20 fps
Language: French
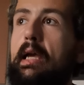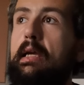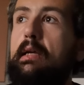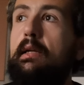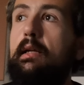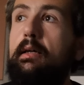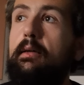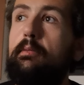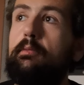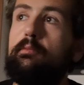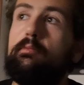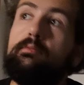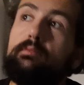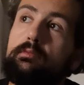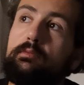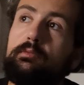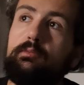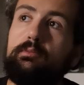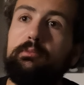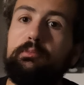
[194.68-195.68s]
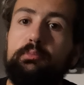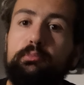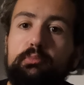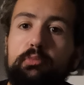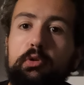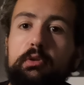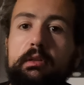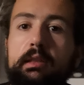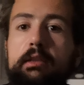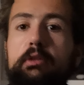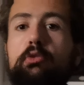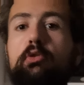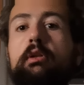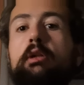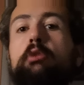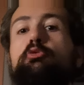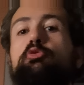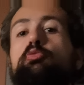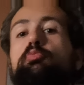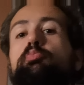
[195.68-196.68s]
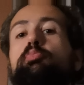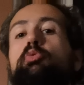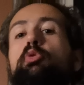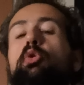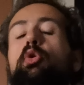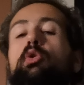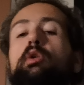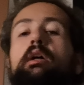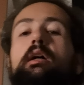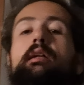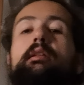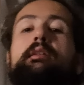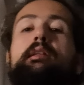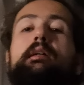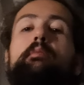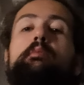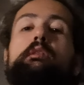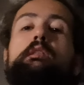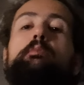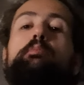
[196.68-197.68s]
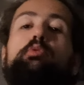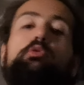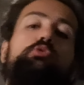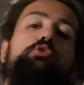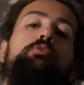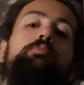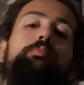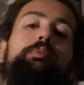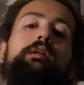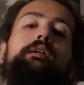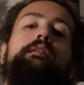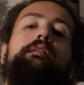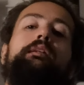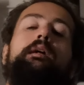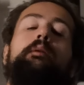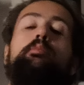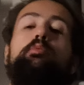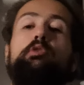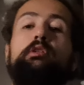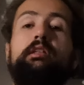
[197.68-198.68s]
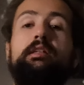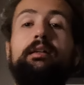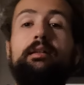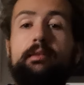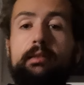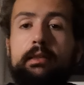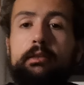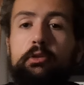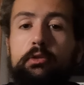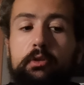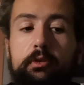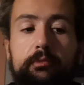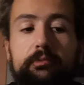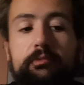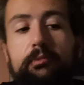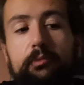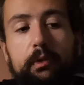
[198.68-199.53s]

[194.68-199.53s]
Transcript: Et là, peut-être que là tu peux regretter un petit peu de ne pas être abonné à Dazon.